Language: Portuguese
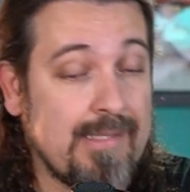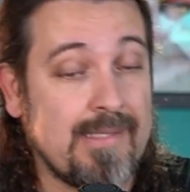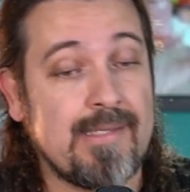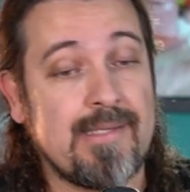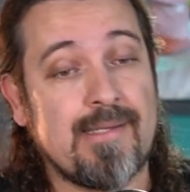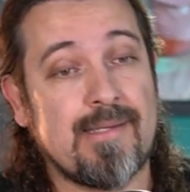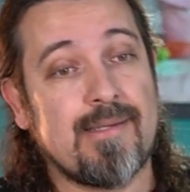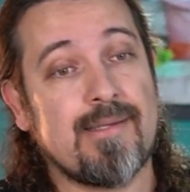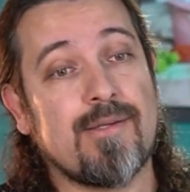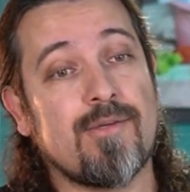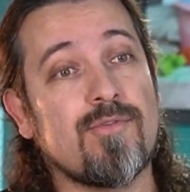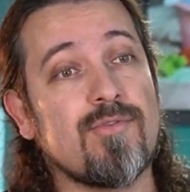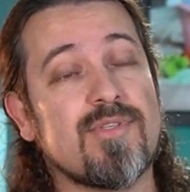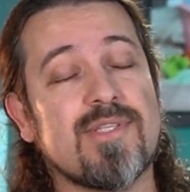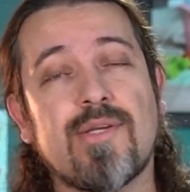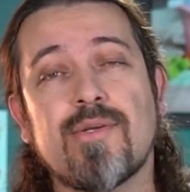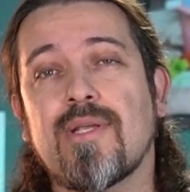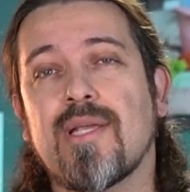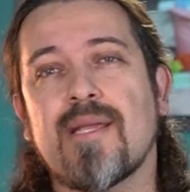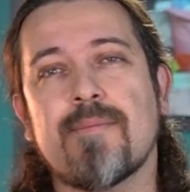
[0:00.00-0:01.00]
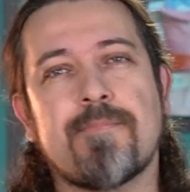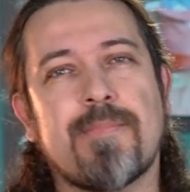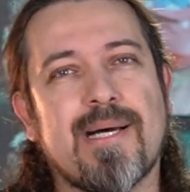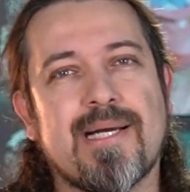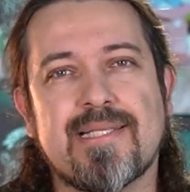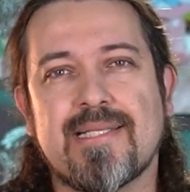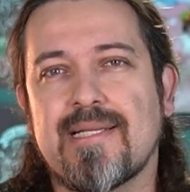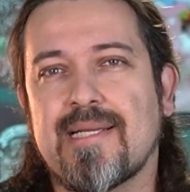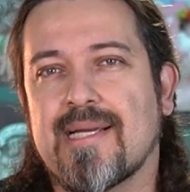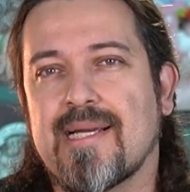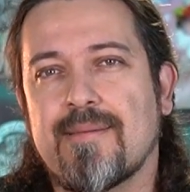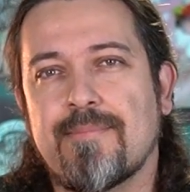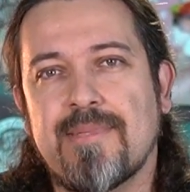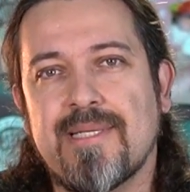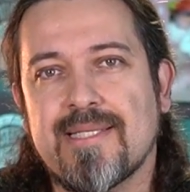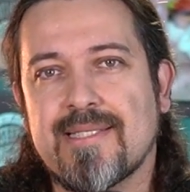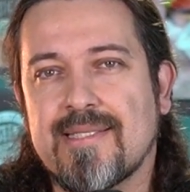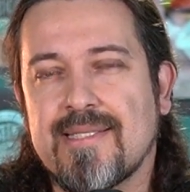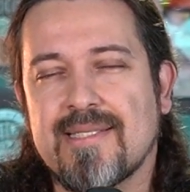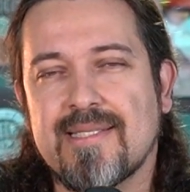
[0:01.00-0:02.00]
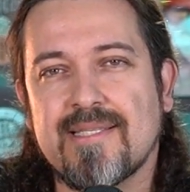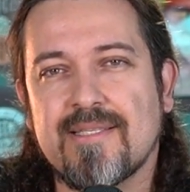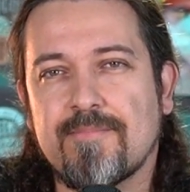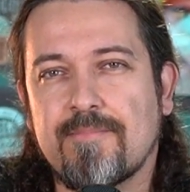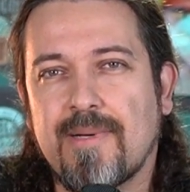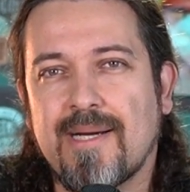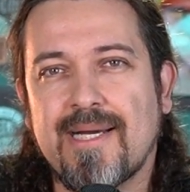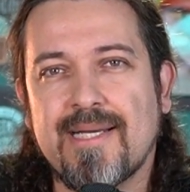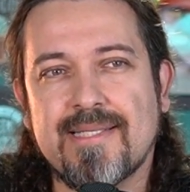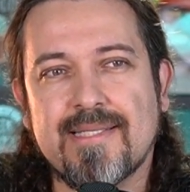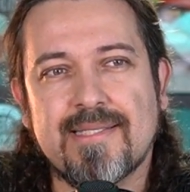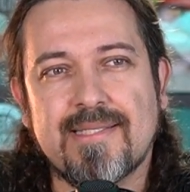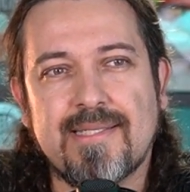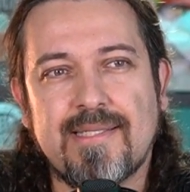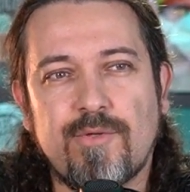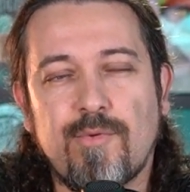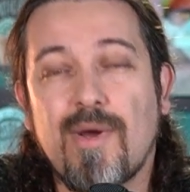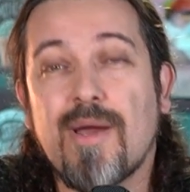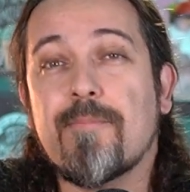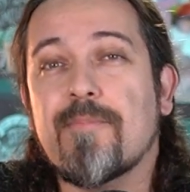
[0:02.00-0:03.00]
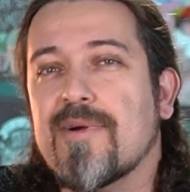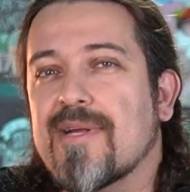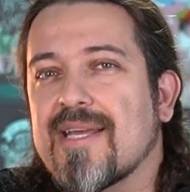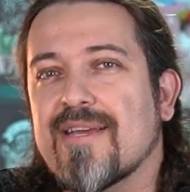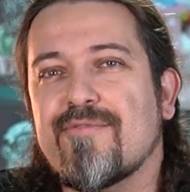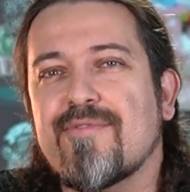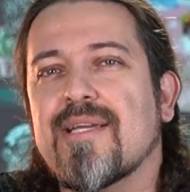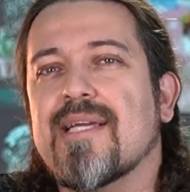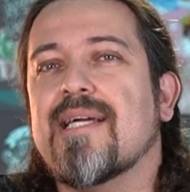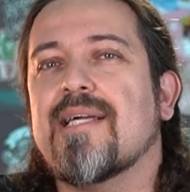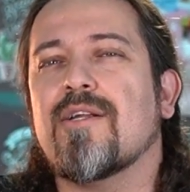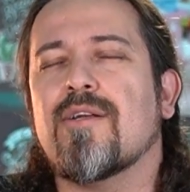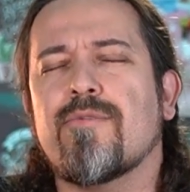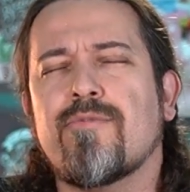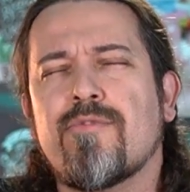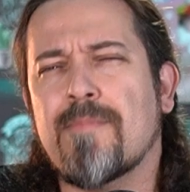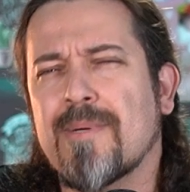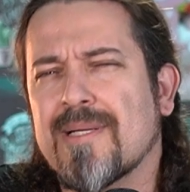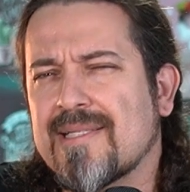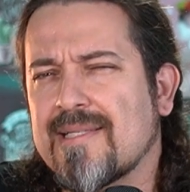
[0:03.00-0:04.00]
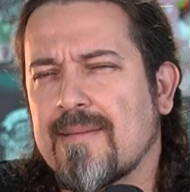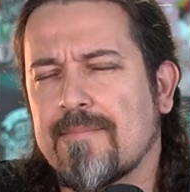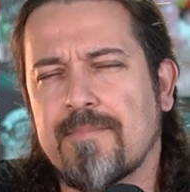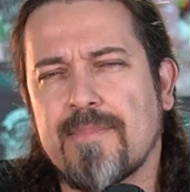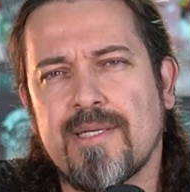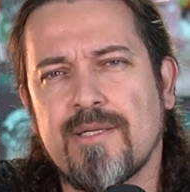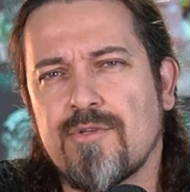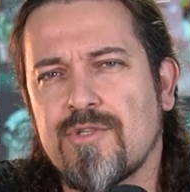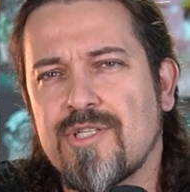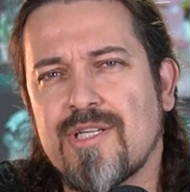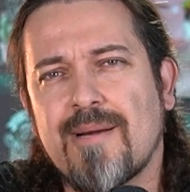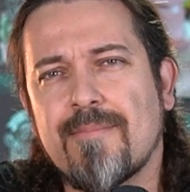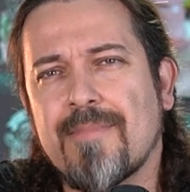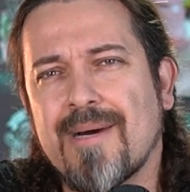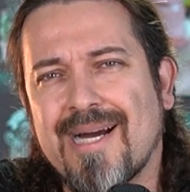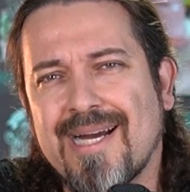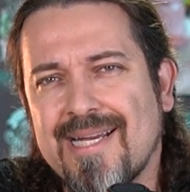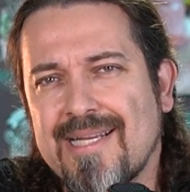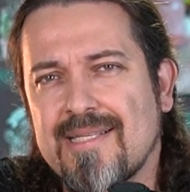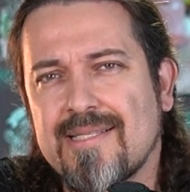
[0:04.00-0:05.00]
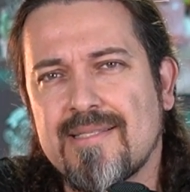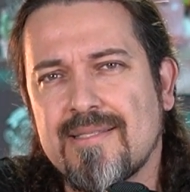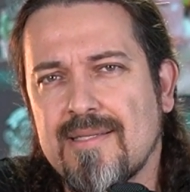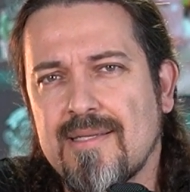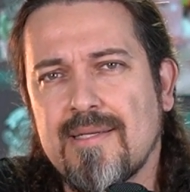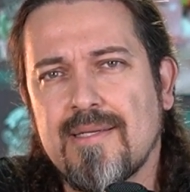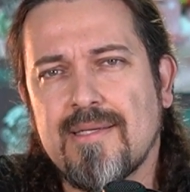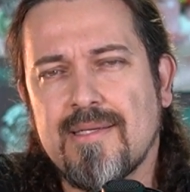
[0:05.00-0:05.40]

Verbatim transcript: é, eu não sei o que, que, passa na cabeça desses pais, assim, não é porque é vegano passar pano, jamais.